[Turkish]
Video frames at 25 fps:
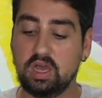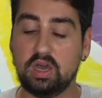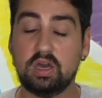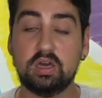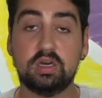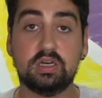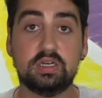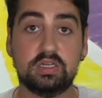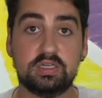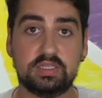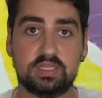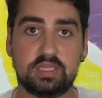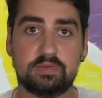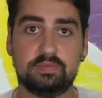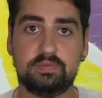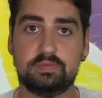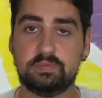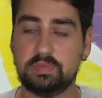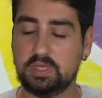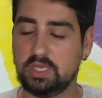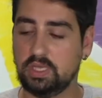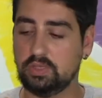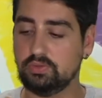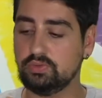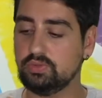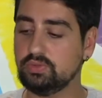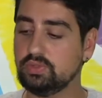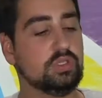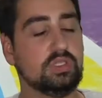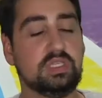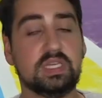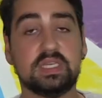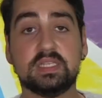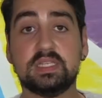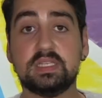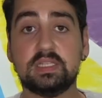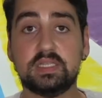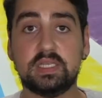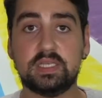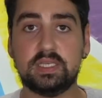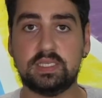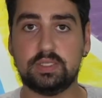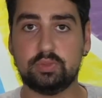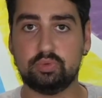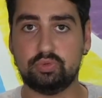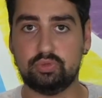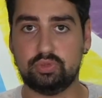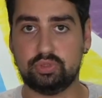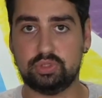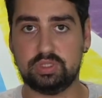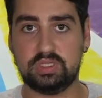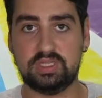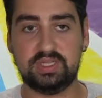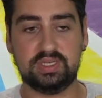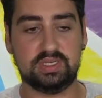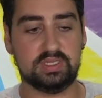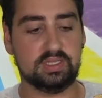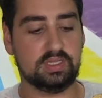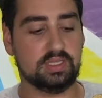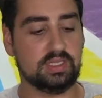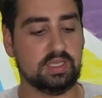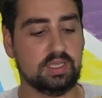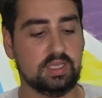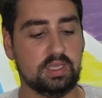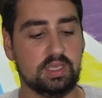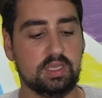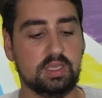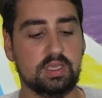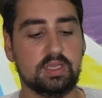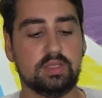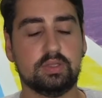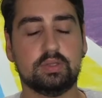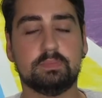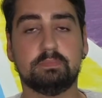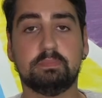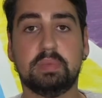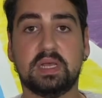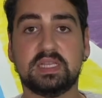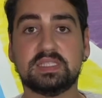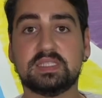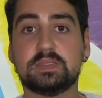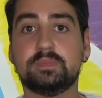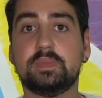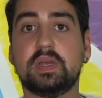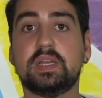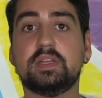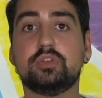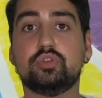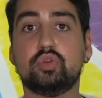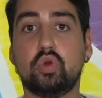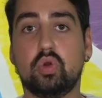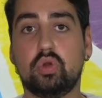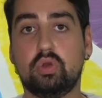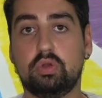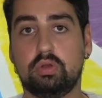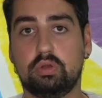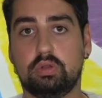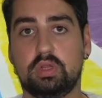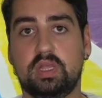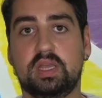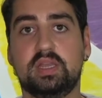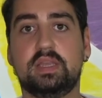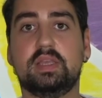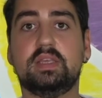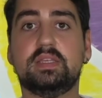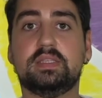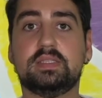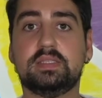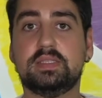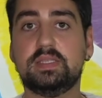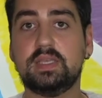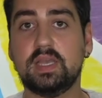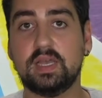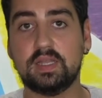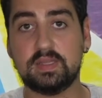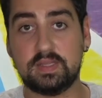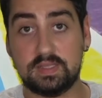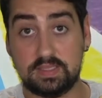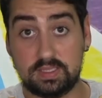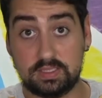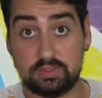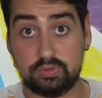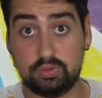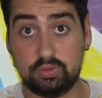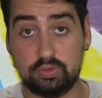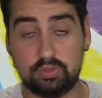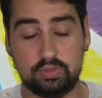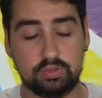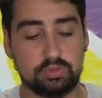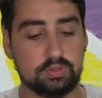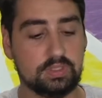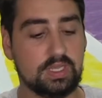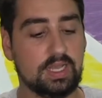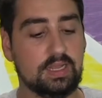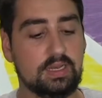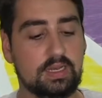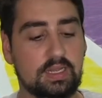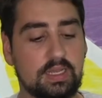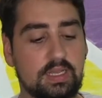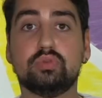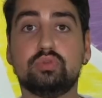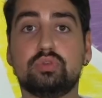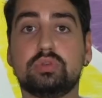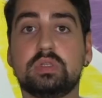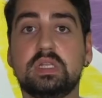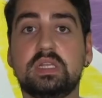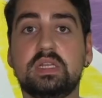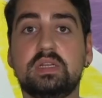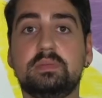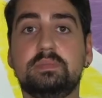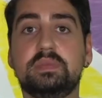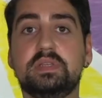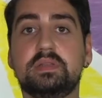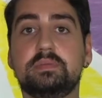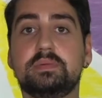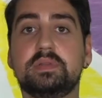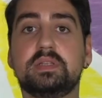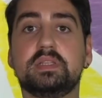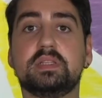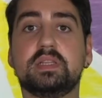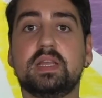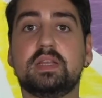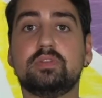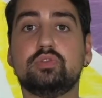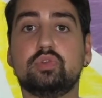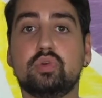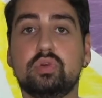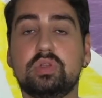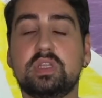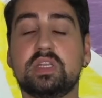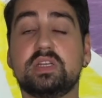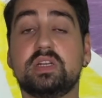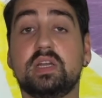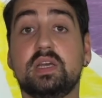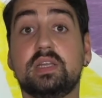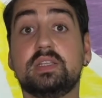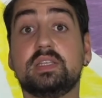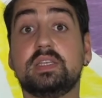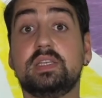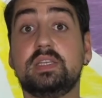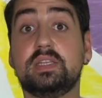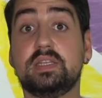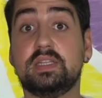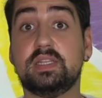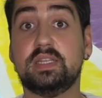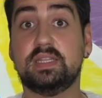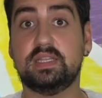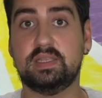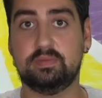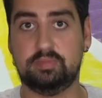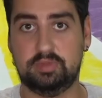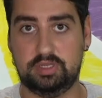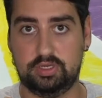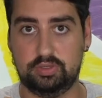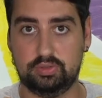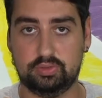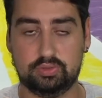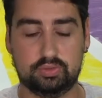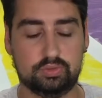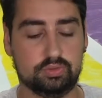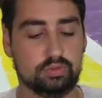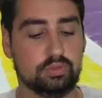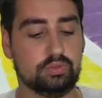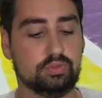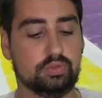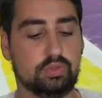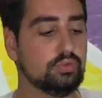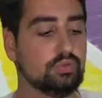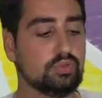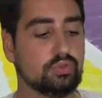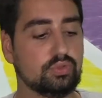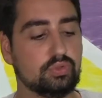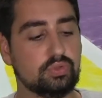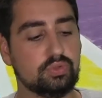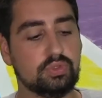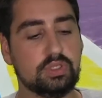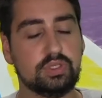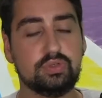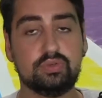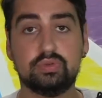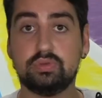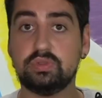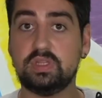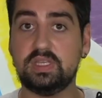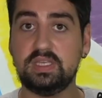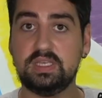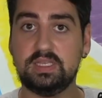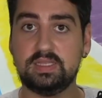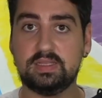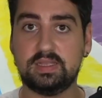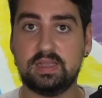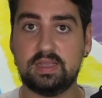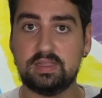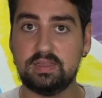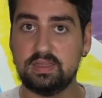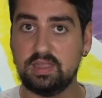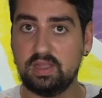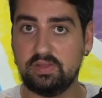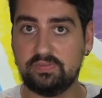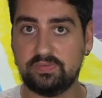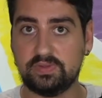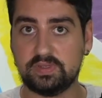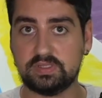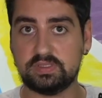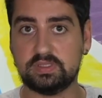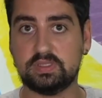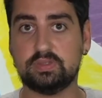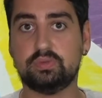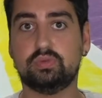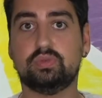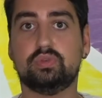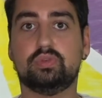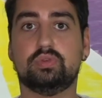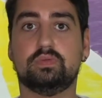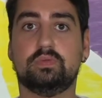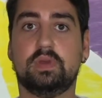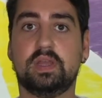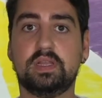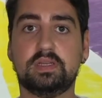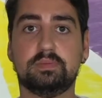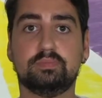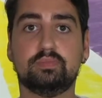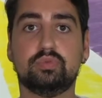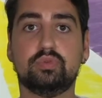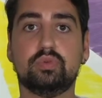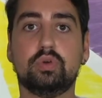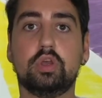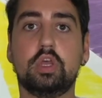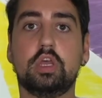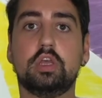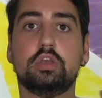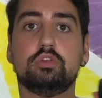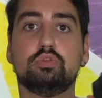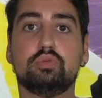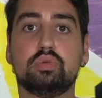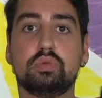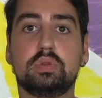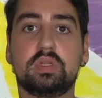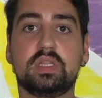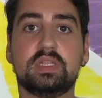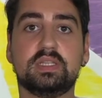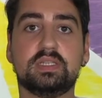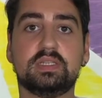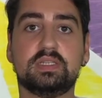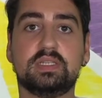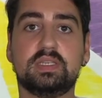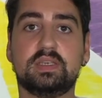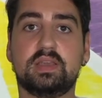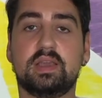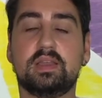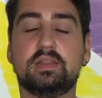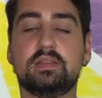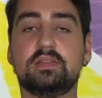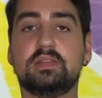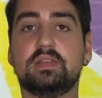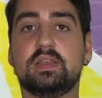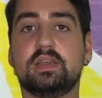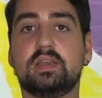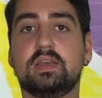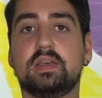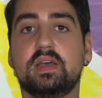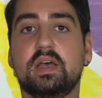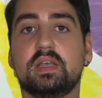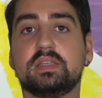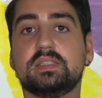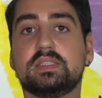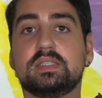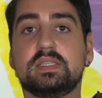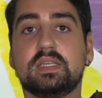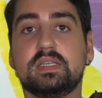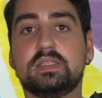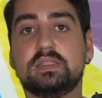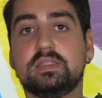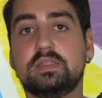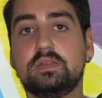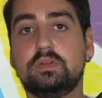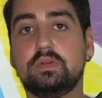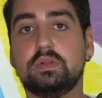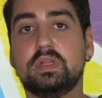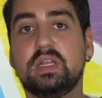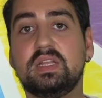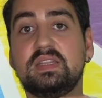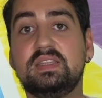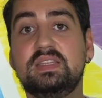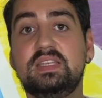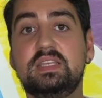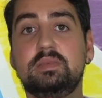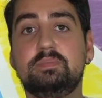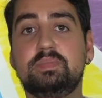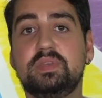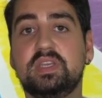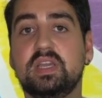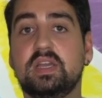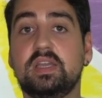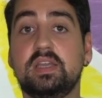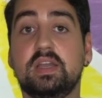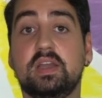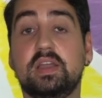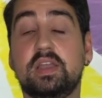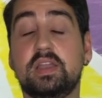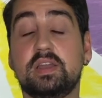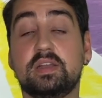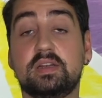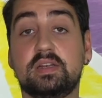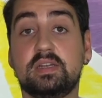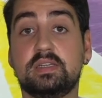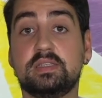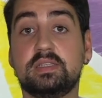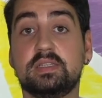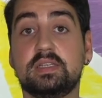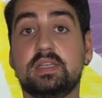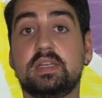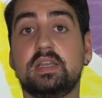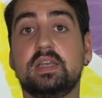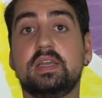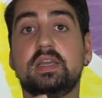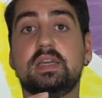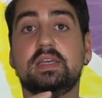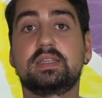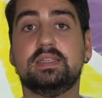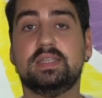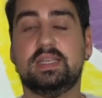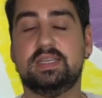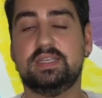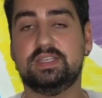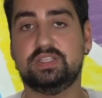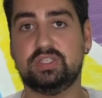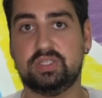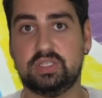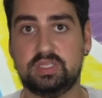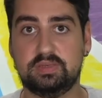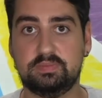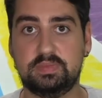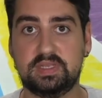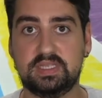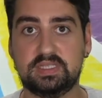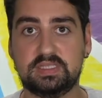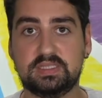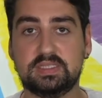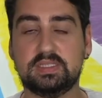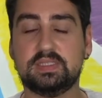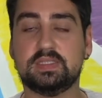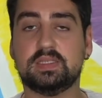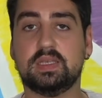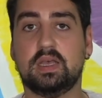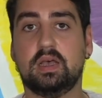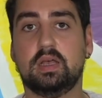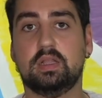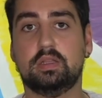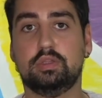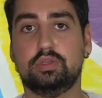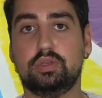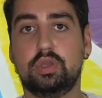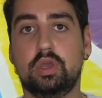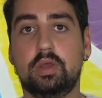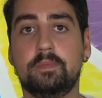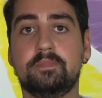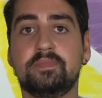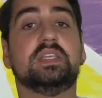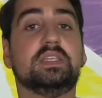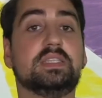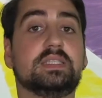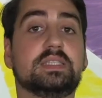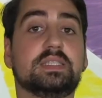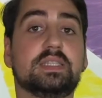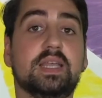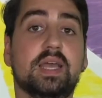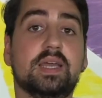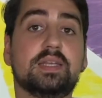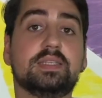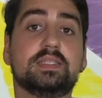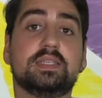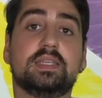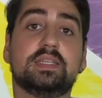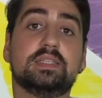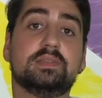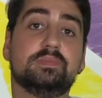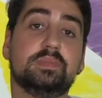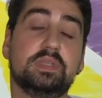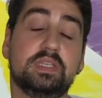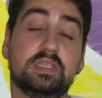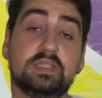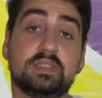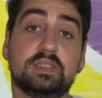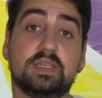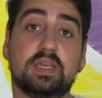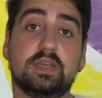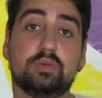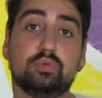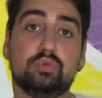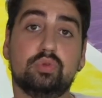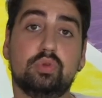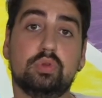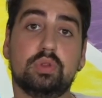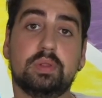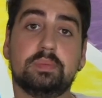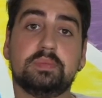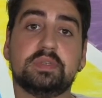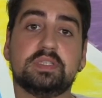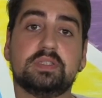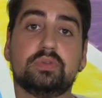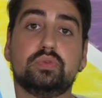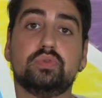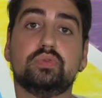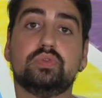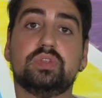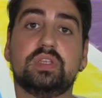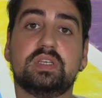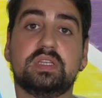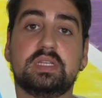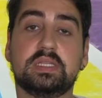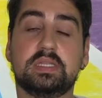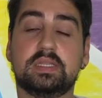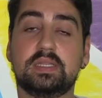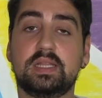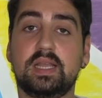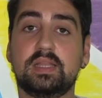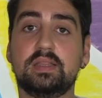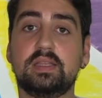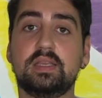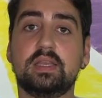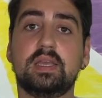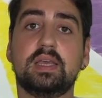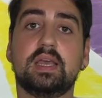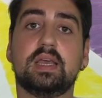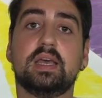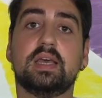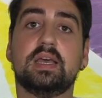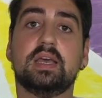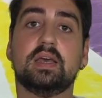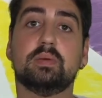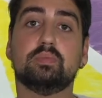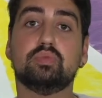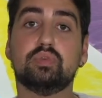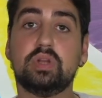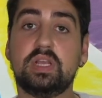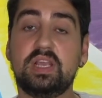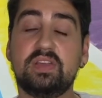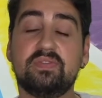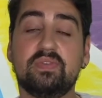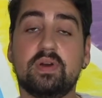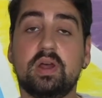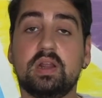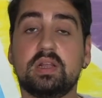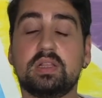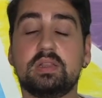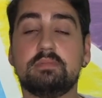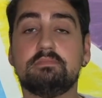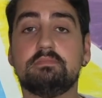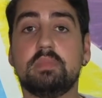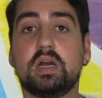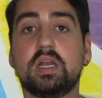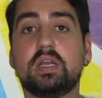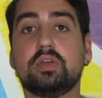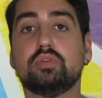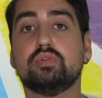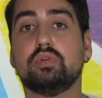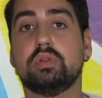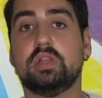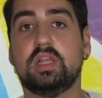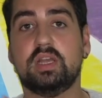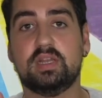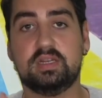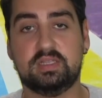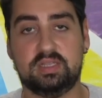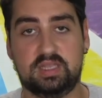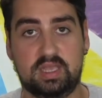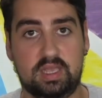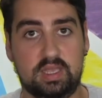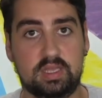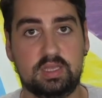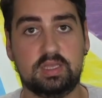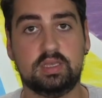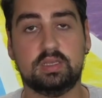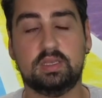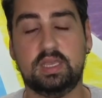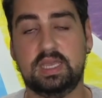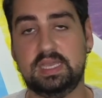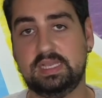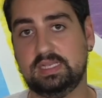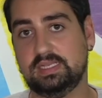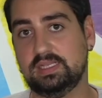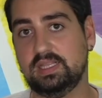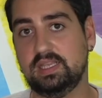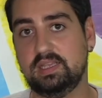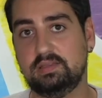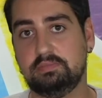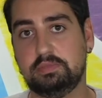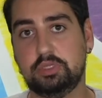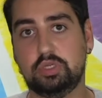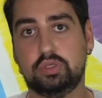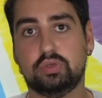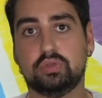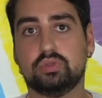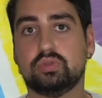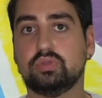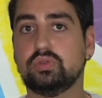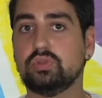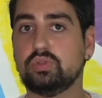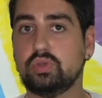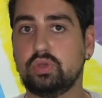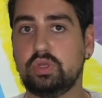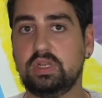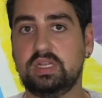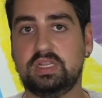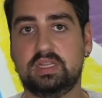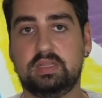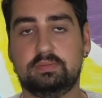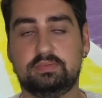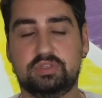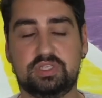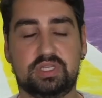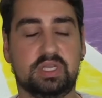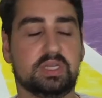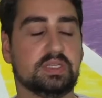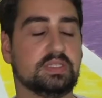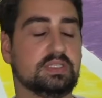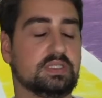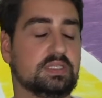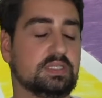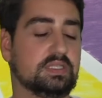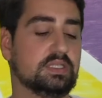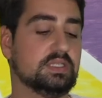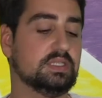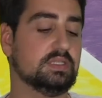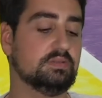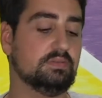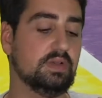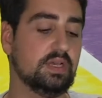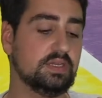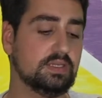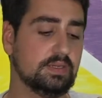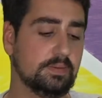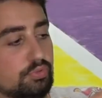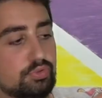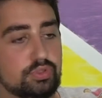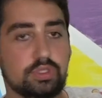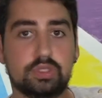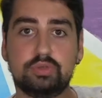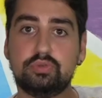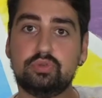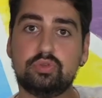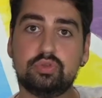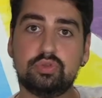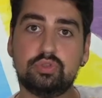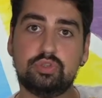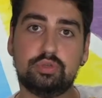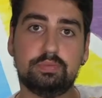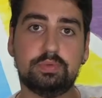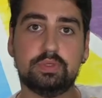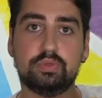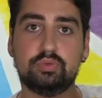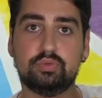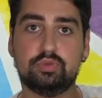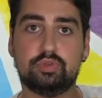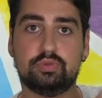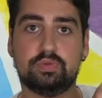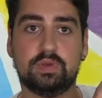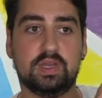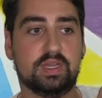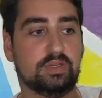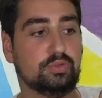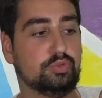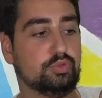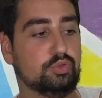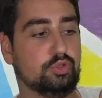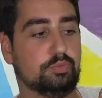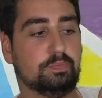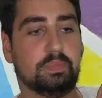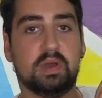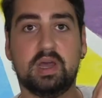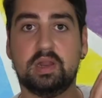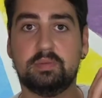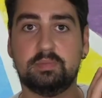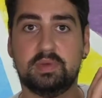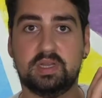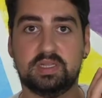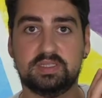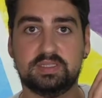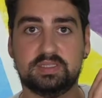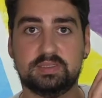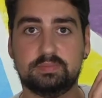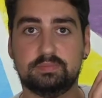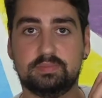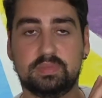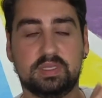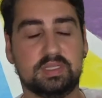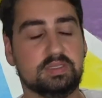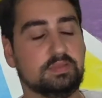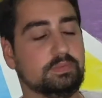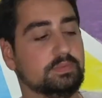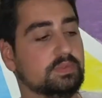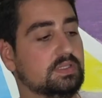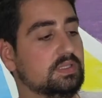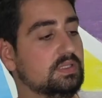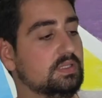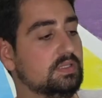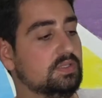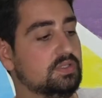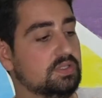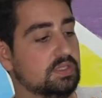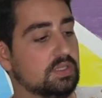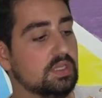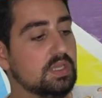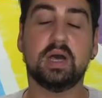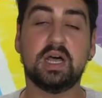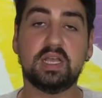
Ağır da bir mouse. Yanındaki tuşlarını Basmak çok kolay. Hissiyatı da çok güzel. Tuşları birbirinden çok da rahat ayırt edebiliyorsunuz. Üstünde şurada iki tane daha fazla tuşu var. Bu kullanırken e, hassaslık olan DPI ayarını değiştirmenizi sağlıyor. İsterseniz bilgisayar uygulaması üzerinden e, buraya farklı makrolarda ekleyebiliyorsunuz. Öyle de bir şansınız var. Burada üçüncü bir tuş var yüzük parmağınızın basması için.